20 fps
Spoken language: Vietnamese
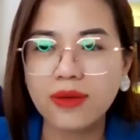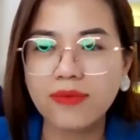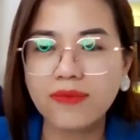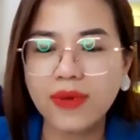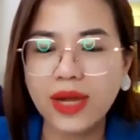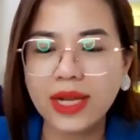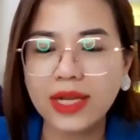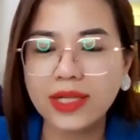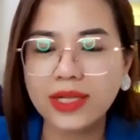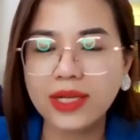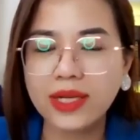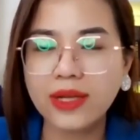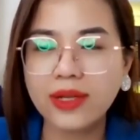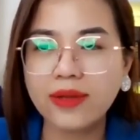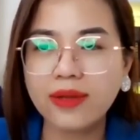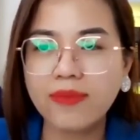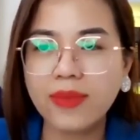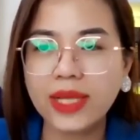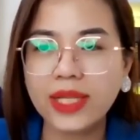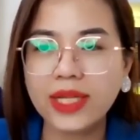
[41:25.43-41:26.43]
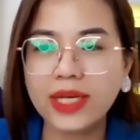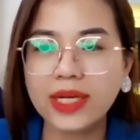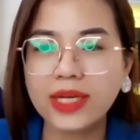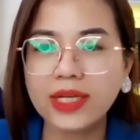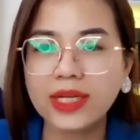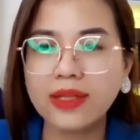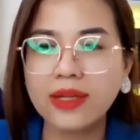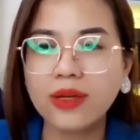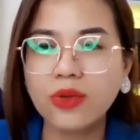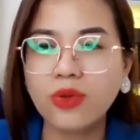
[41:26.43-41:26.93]
và khi mà những
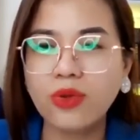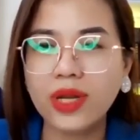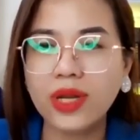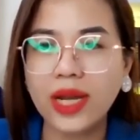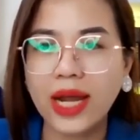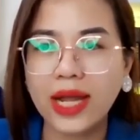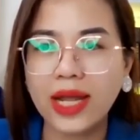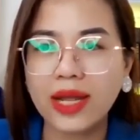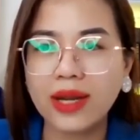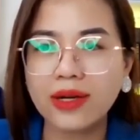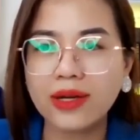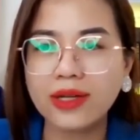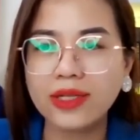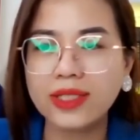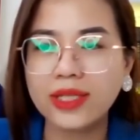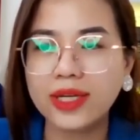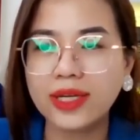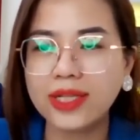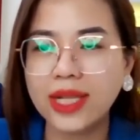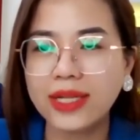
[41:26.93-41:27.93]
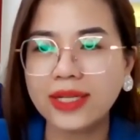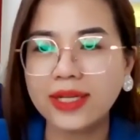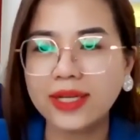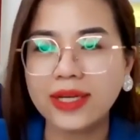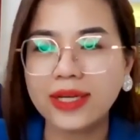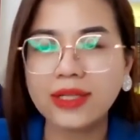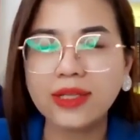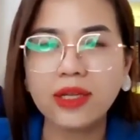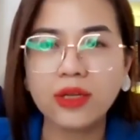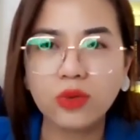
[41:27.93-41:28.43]
cái tư duy này nó trở thành
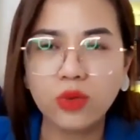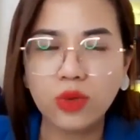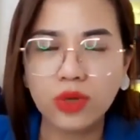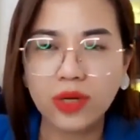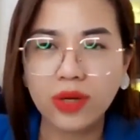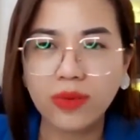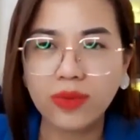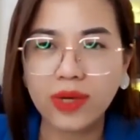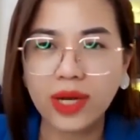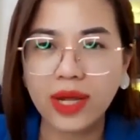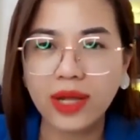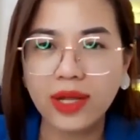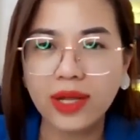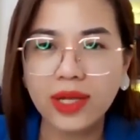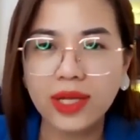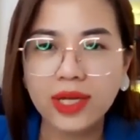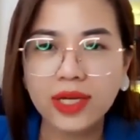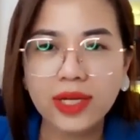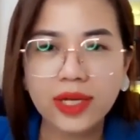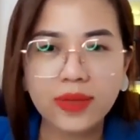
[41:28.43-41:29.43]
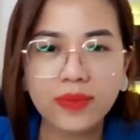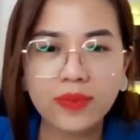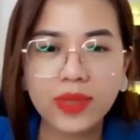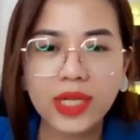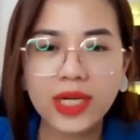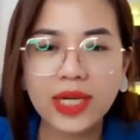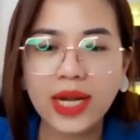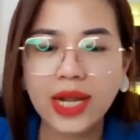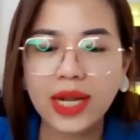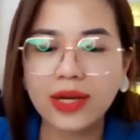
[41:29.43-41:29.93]
những cái tư duy gốc rễ niềm
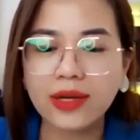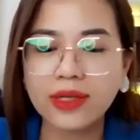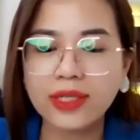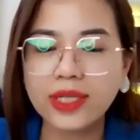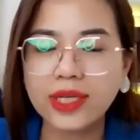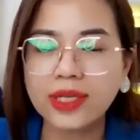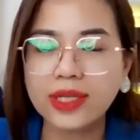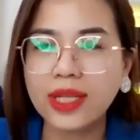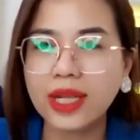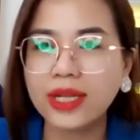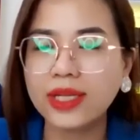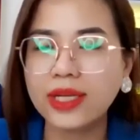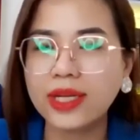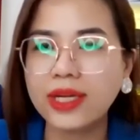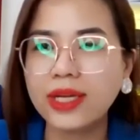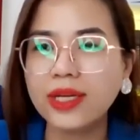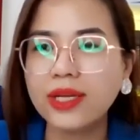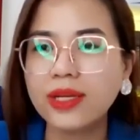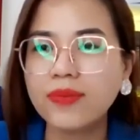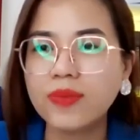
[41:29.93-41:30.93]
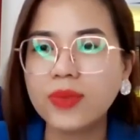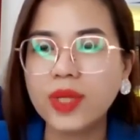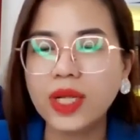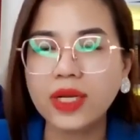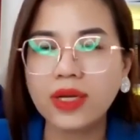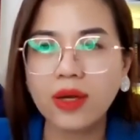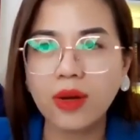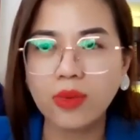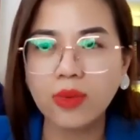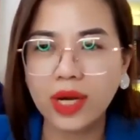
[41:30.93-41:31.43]
tin này nó trở thành những cái niềm
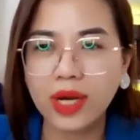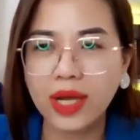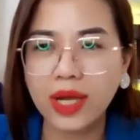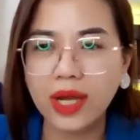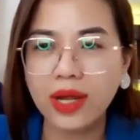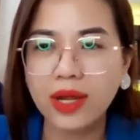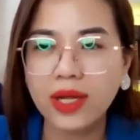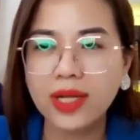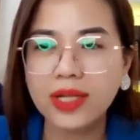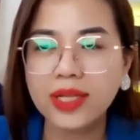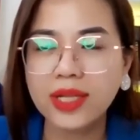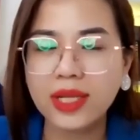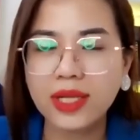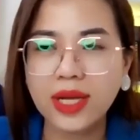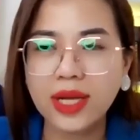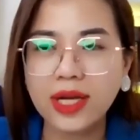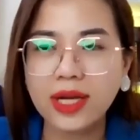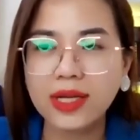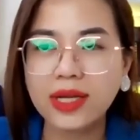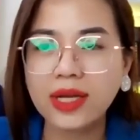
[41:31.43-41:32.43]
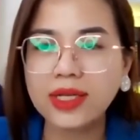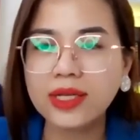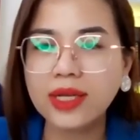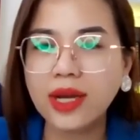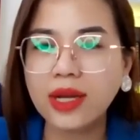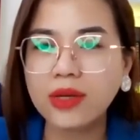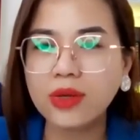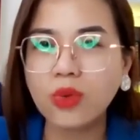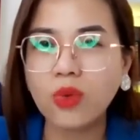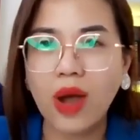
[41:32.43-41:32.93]
tin gốc rễ thì cái
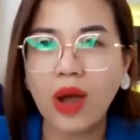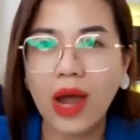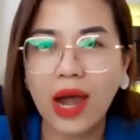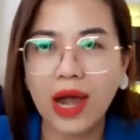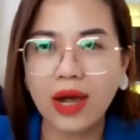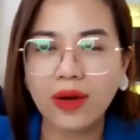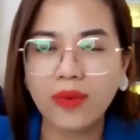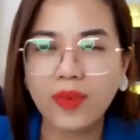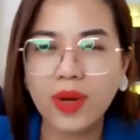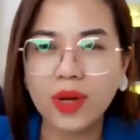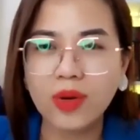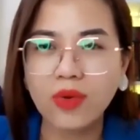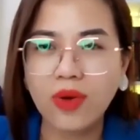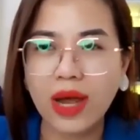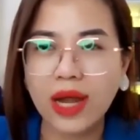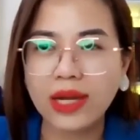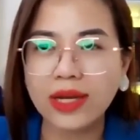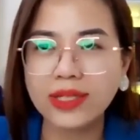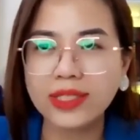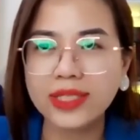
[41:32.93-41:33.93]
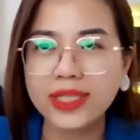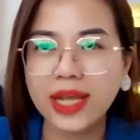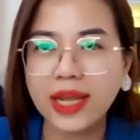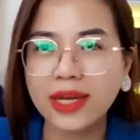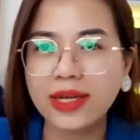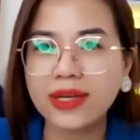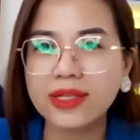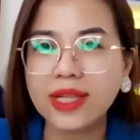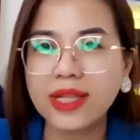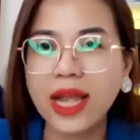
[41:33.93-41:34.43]
kết quả ở bên ngoài nó
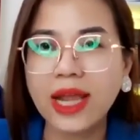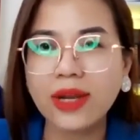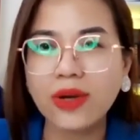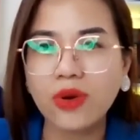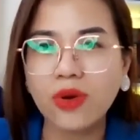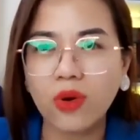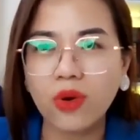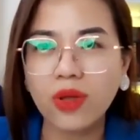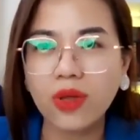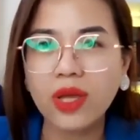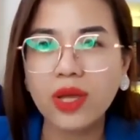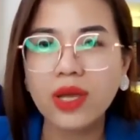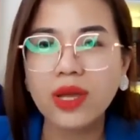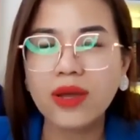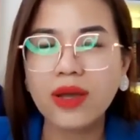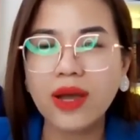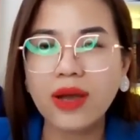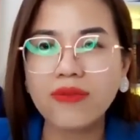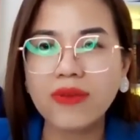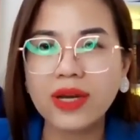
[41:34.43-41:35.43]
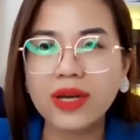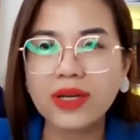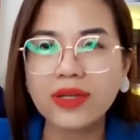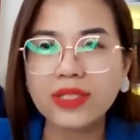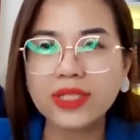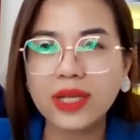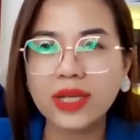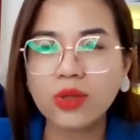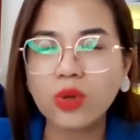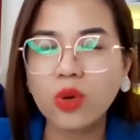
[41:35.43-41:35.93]
sẽ được thay đổi à, và
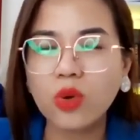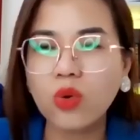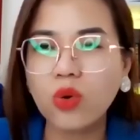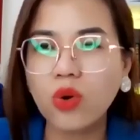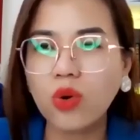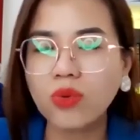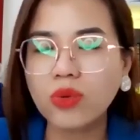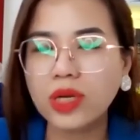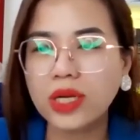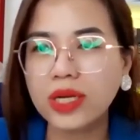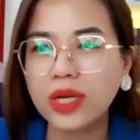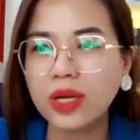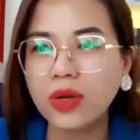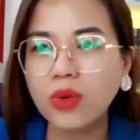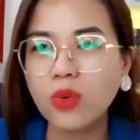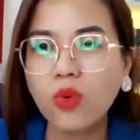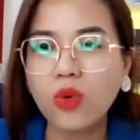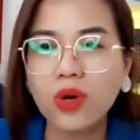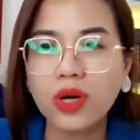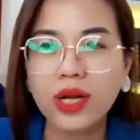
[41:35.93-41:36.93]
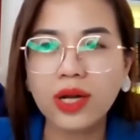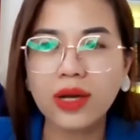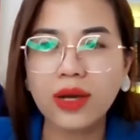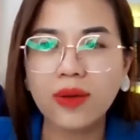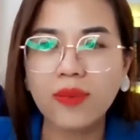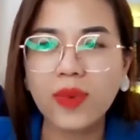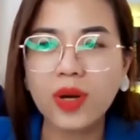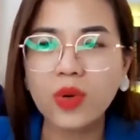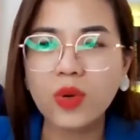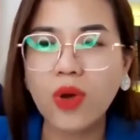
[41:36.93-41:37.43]
nó sẽ thu hút những cái nguồn lực
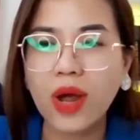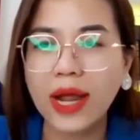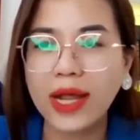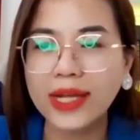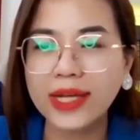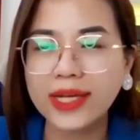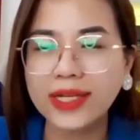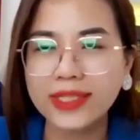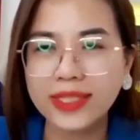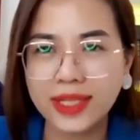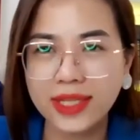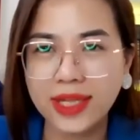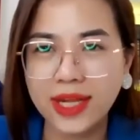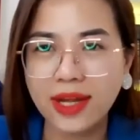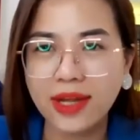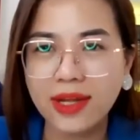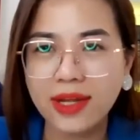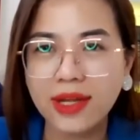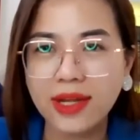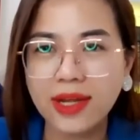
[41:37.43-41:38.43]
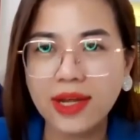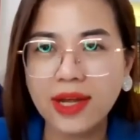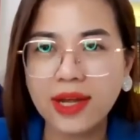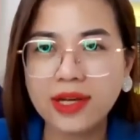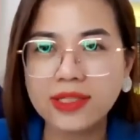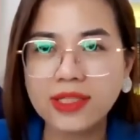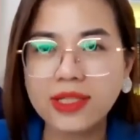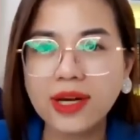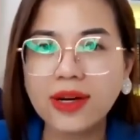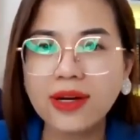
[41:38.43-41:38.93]
ở bên ngoài các anh chị nhé
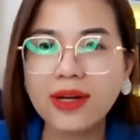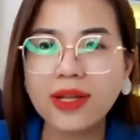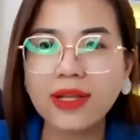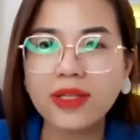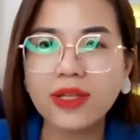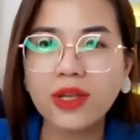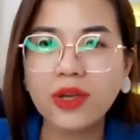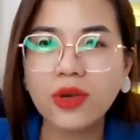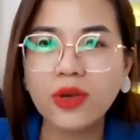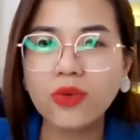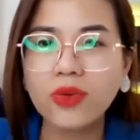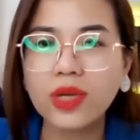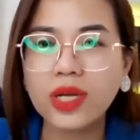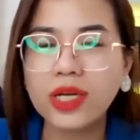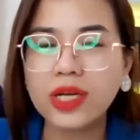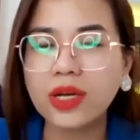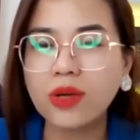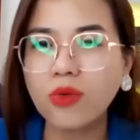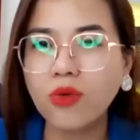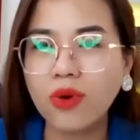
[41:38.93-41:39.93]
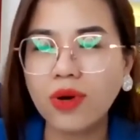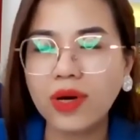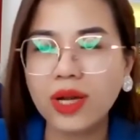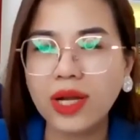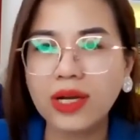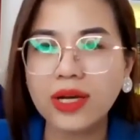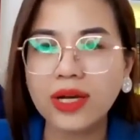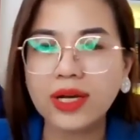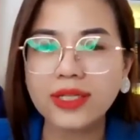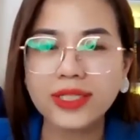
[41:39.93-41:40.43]
à, rất là nhiều những cái nguồn
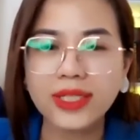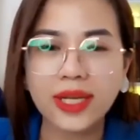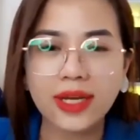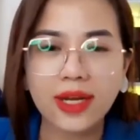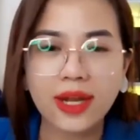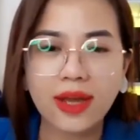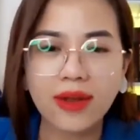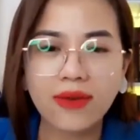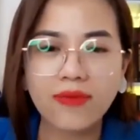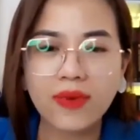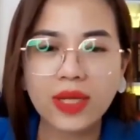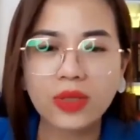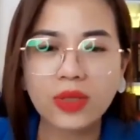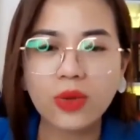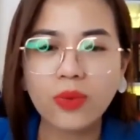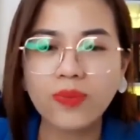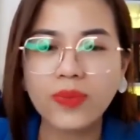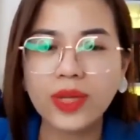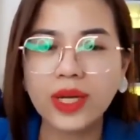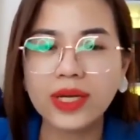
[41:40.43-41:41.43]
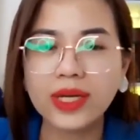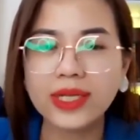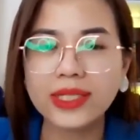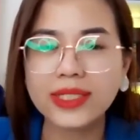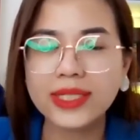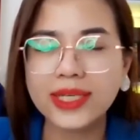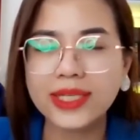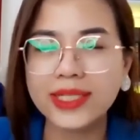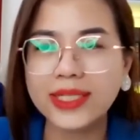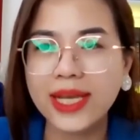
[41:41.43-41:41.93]
lực nó sẽ đến và giúp cho các
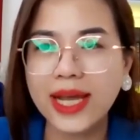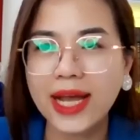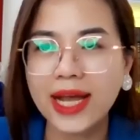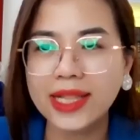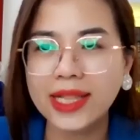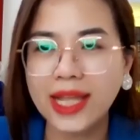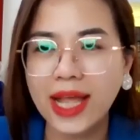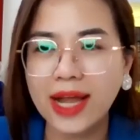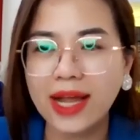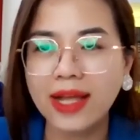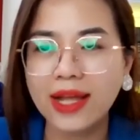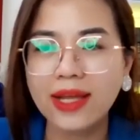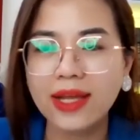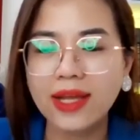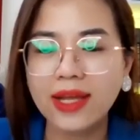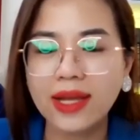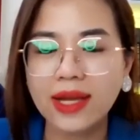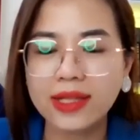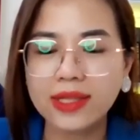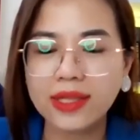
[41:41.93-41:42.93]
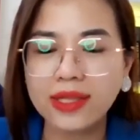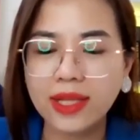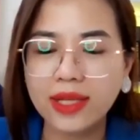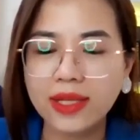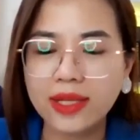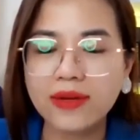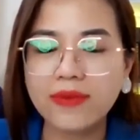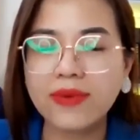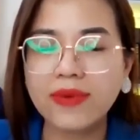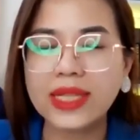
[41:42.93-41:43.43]
anh chị gia tăng à,
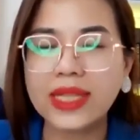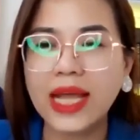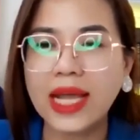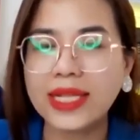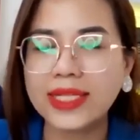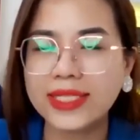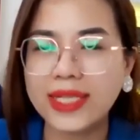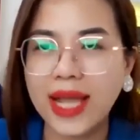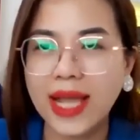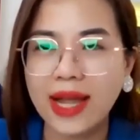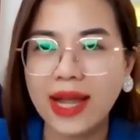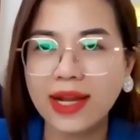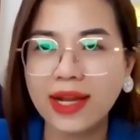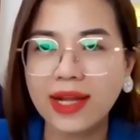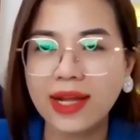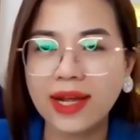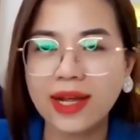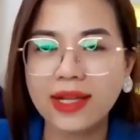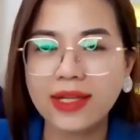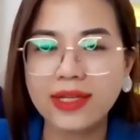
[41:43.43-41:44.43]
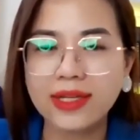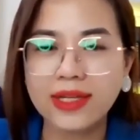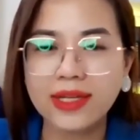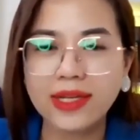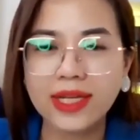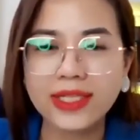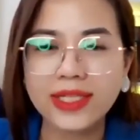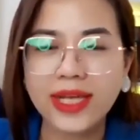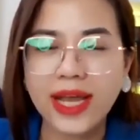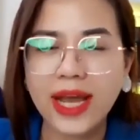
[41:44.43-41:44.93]
tiền và tài sản à, những
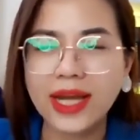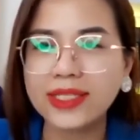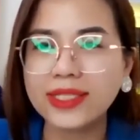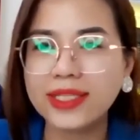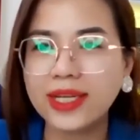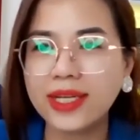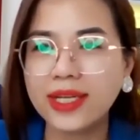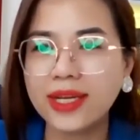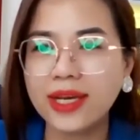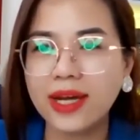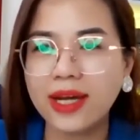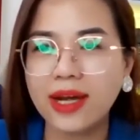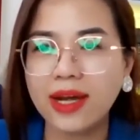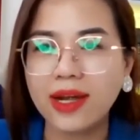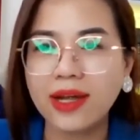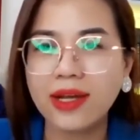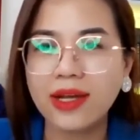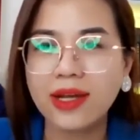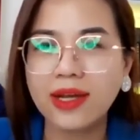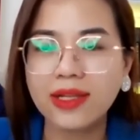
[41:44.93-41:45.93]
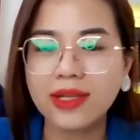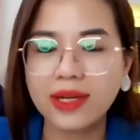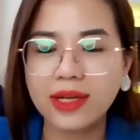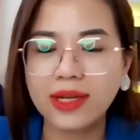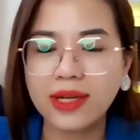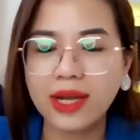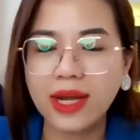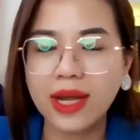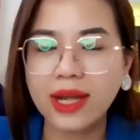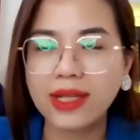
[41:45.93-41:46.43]
cái giá trị à,
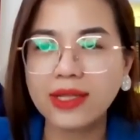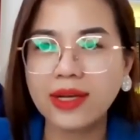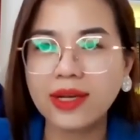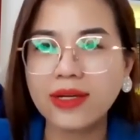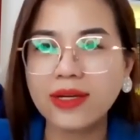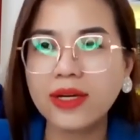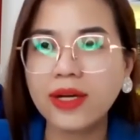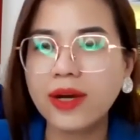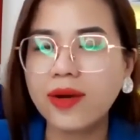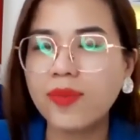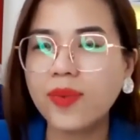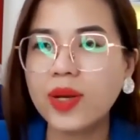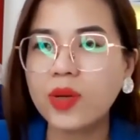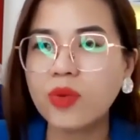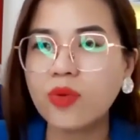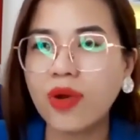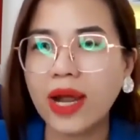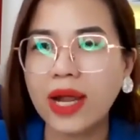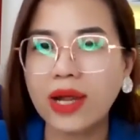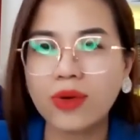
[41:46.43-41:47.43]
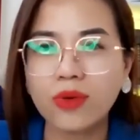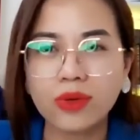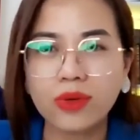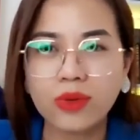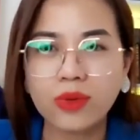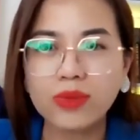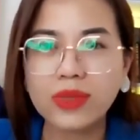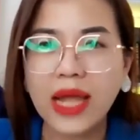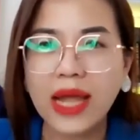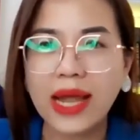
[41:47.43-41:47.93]
những cái thứ ở bên ngoài của
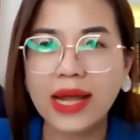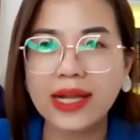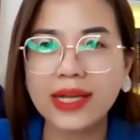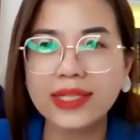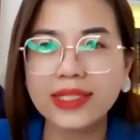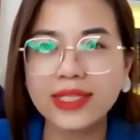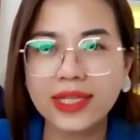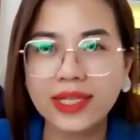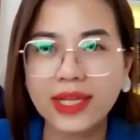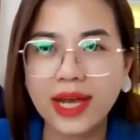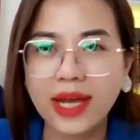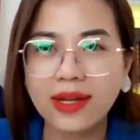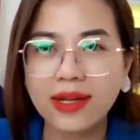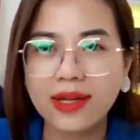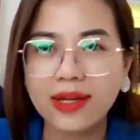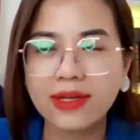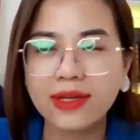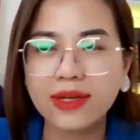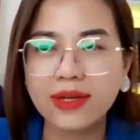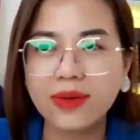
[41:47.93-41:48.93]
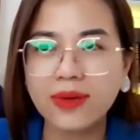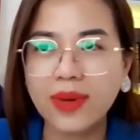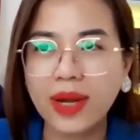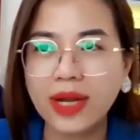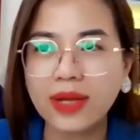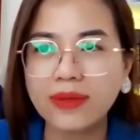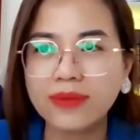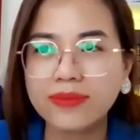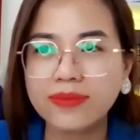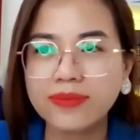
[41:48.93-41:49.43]
chúng ta các anh chị nha được không
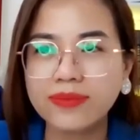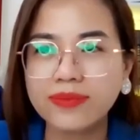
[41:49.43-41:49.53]
ạ